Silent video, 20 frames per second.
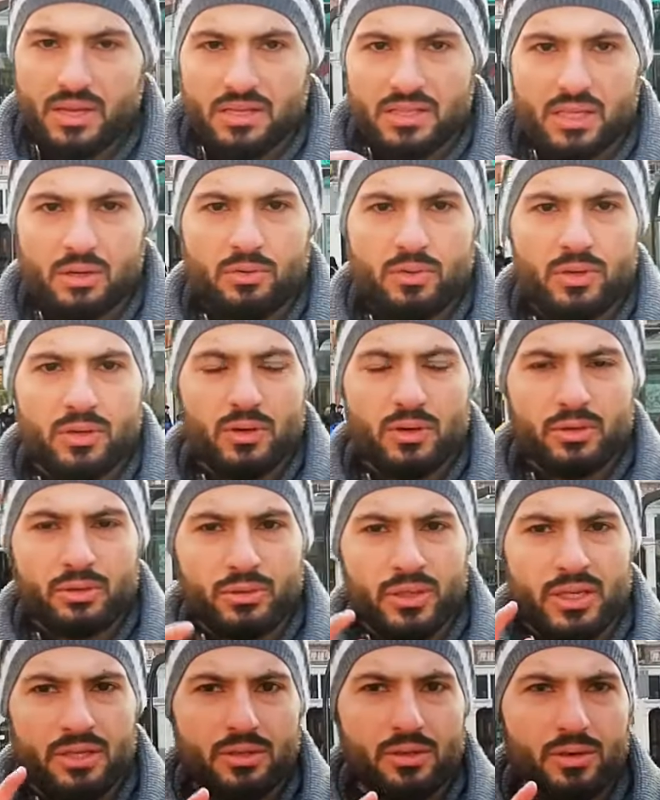سويه
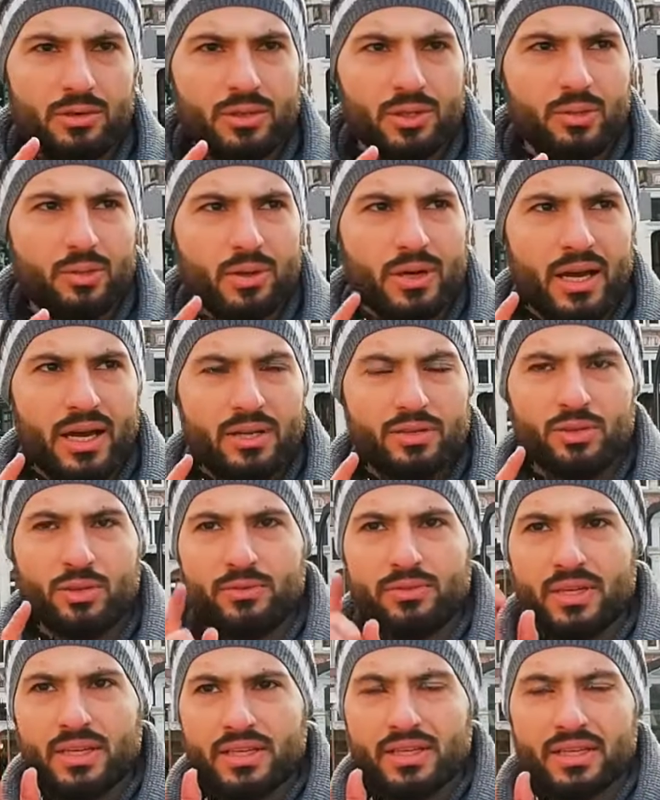اوتو لان الاوتو هو راح
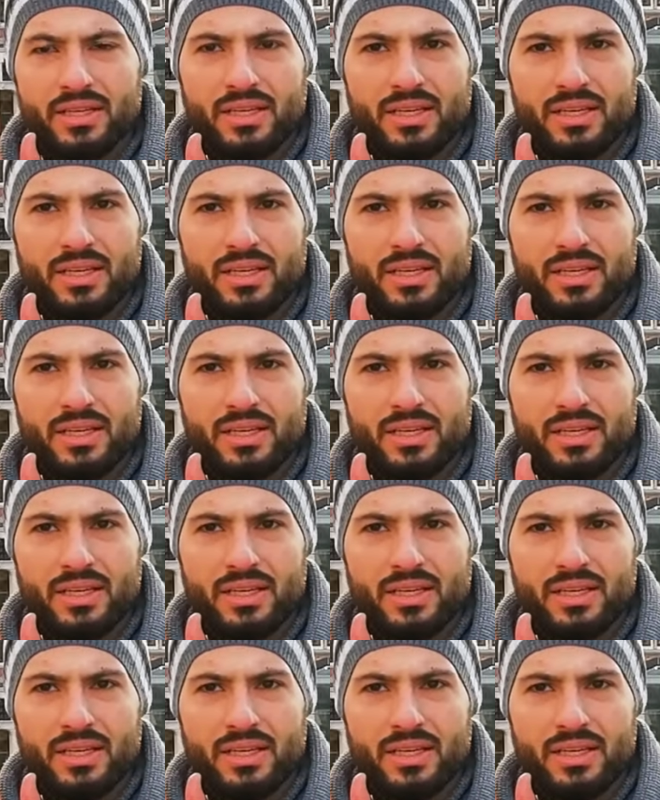يشوف لك